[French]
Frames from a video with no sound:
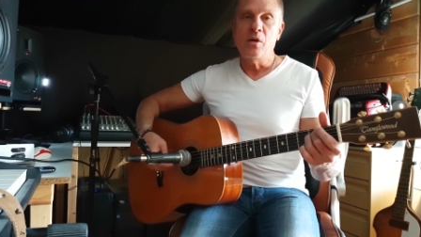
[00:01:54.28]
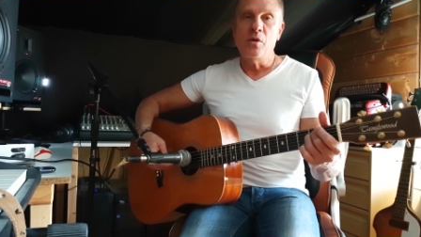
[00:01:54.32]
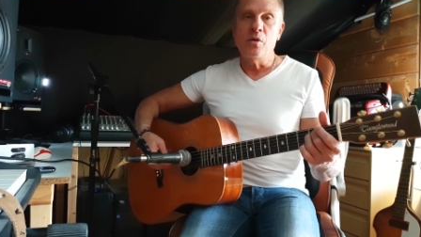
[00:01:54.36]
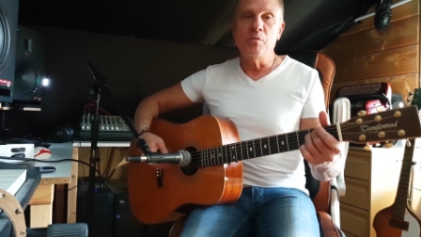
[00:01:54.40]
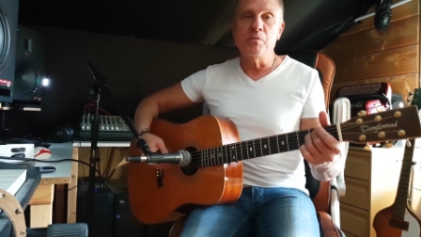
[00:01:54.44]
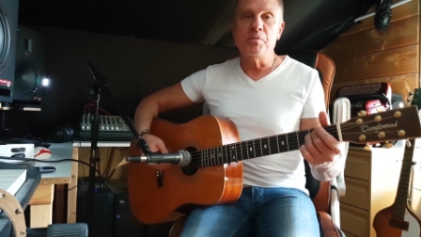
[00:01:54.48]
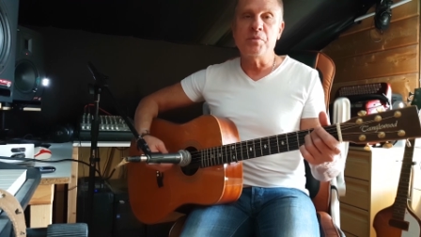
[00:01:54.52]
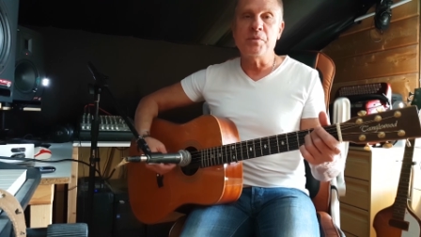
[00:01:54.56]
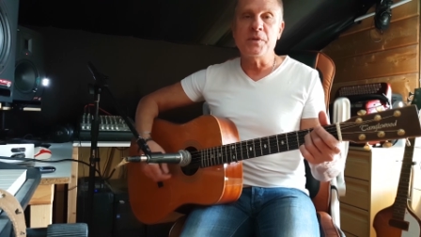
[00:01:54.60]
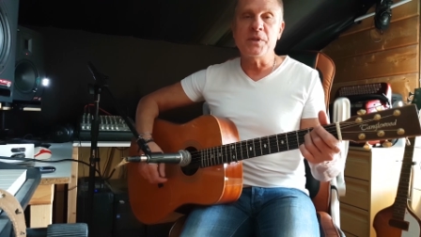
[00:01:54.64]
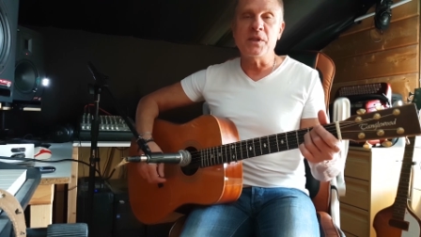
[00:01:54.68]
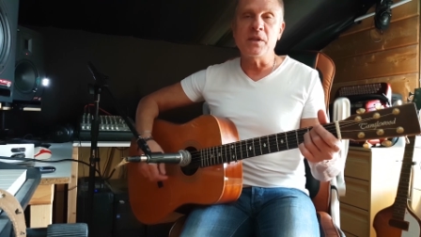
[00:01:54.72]

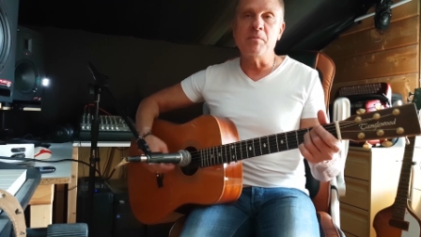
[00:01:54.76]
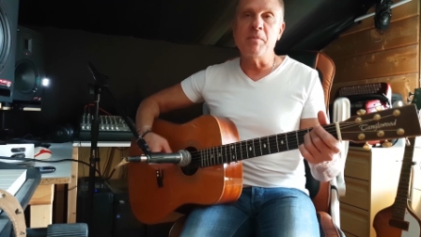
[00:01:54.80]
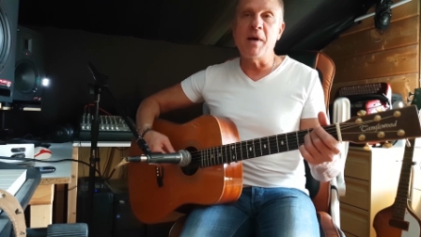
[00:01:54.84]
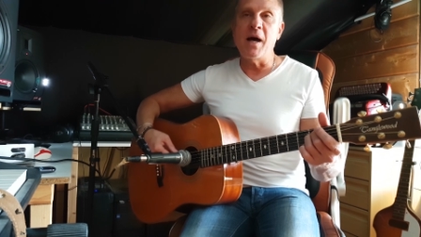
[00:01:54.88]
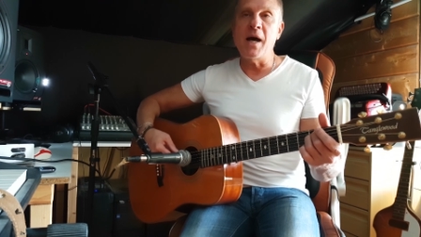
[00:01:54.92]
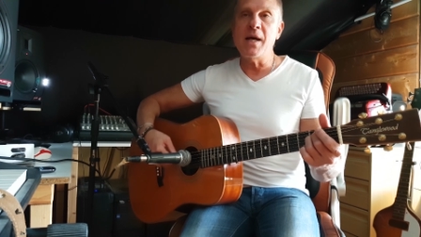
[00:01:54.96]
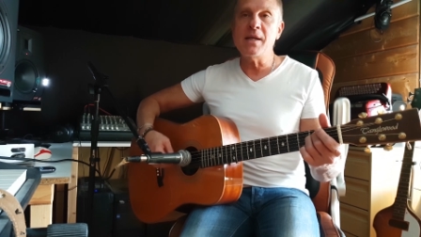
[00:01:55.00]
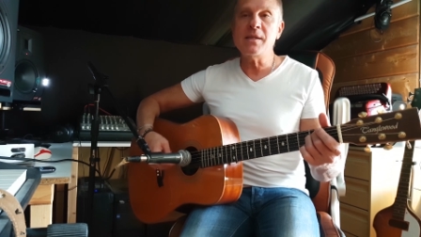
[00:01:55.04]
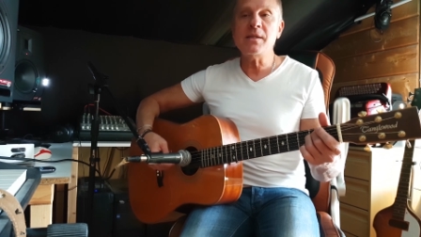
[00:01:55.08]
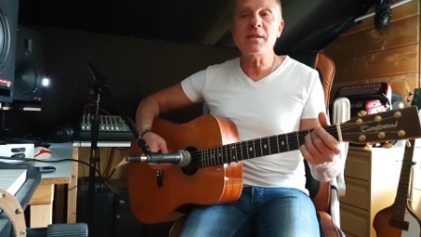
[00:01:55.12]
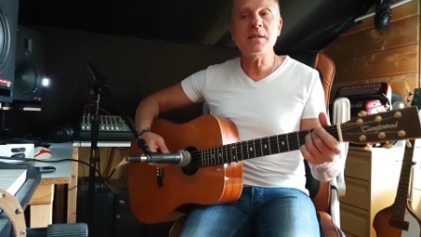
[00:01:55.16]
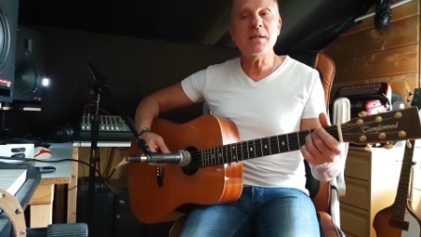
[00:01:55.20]
Une petite
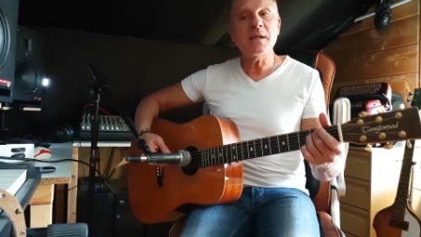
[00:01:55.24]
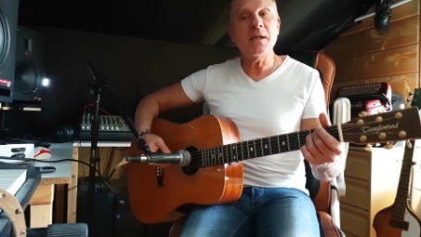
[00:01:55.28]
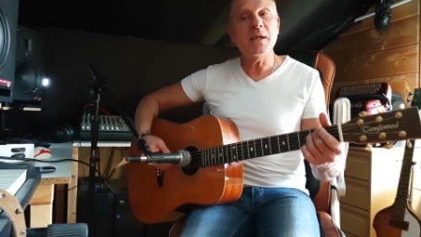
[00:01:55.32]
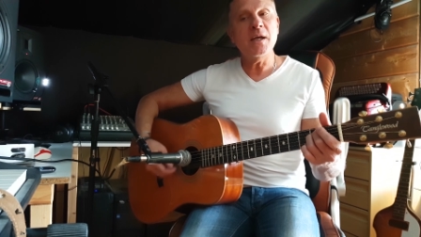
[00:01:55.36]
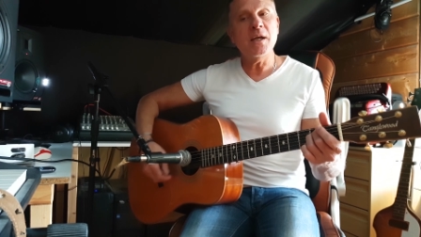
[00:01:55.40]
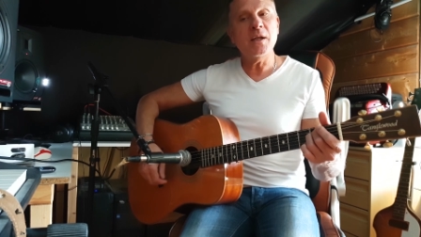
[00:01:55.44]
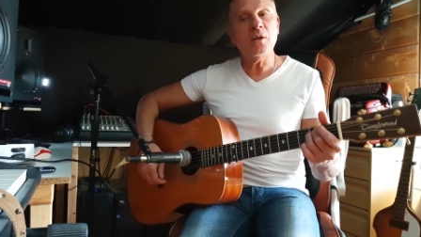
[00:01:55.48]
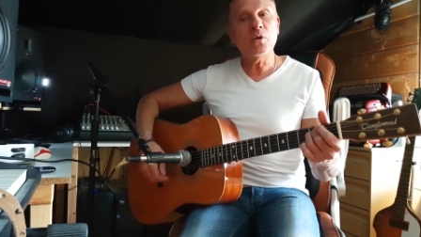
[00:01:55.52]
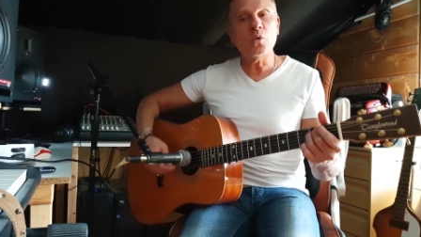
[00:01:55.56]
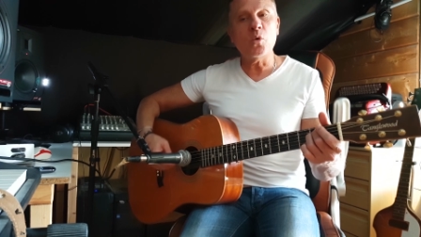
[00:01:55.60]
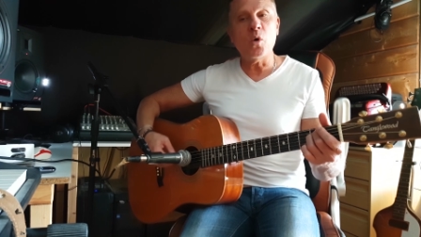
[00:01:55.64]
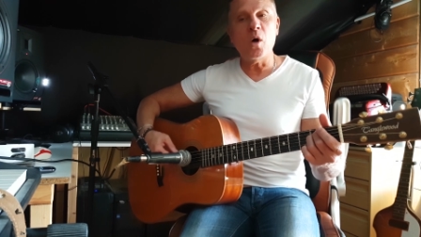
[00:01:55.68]
basse
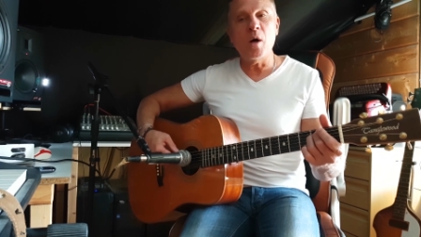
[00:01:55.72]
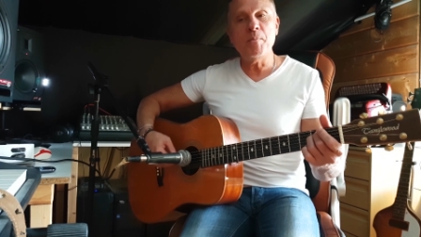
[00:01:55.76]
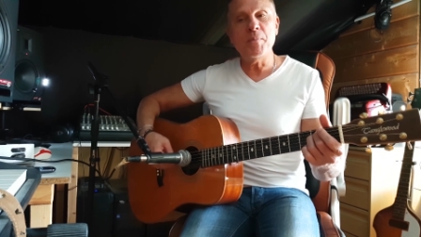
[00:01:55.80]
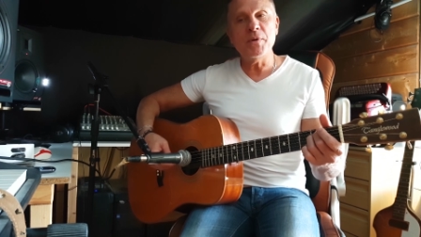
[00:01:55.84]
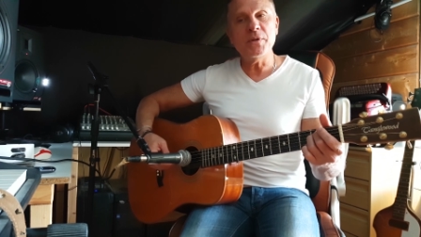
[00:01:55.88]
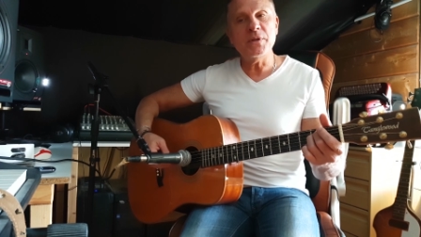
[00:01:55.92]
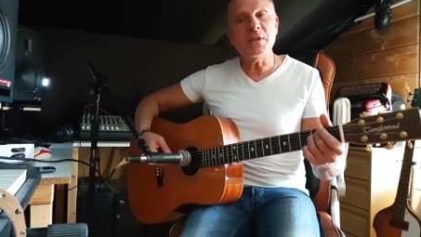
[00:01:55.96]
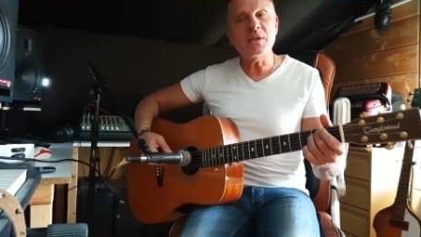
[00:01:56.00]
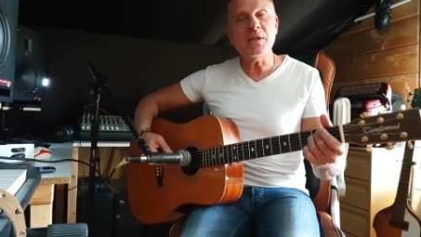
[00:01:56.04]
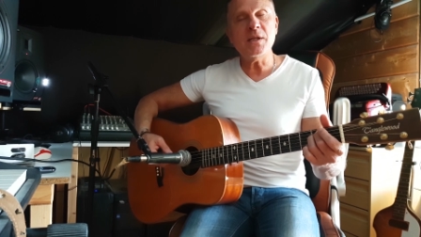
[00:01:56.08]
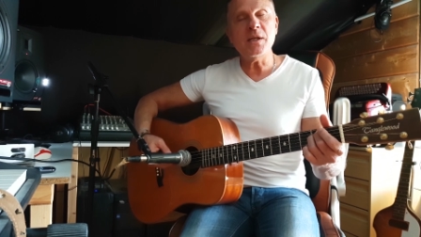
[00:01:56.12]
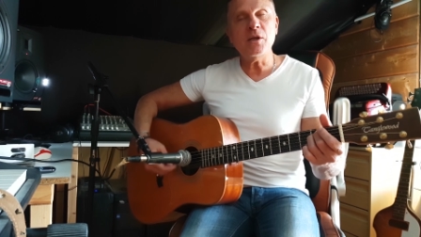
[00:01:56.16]
et trois
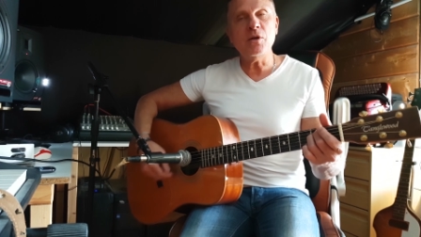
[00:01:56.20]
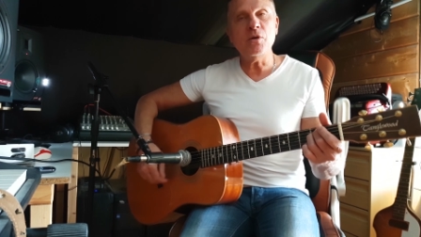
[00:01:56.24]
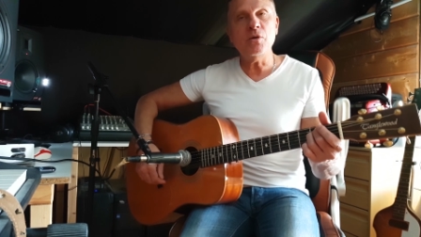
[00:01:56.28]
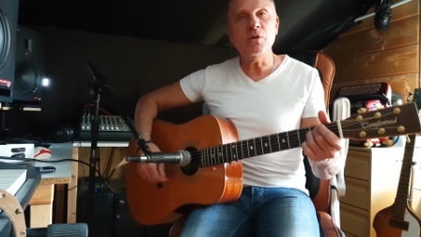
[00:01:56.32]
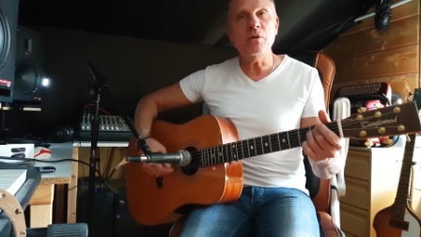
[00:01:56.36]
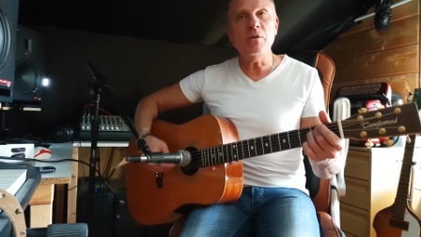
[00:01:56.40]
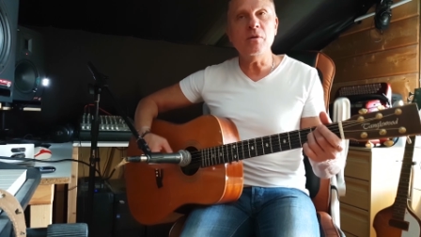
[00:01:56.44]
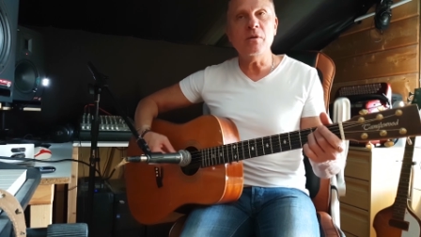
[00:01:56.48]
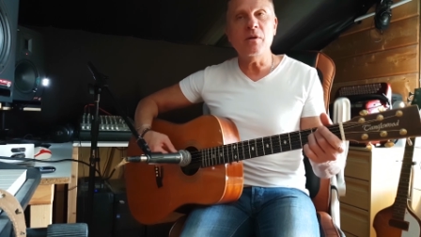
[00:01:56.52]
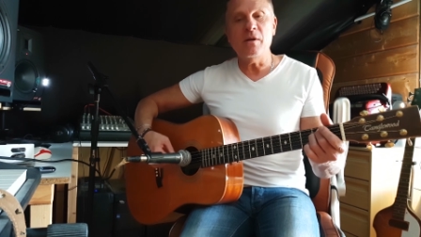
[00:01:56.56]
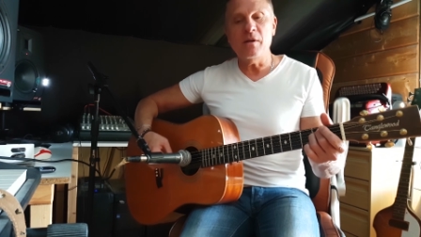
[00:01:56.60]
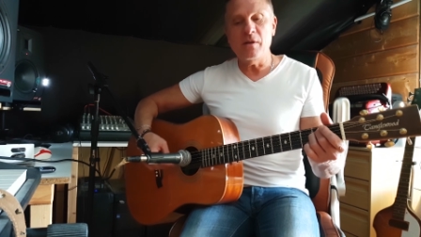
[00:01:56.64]
petits aigus.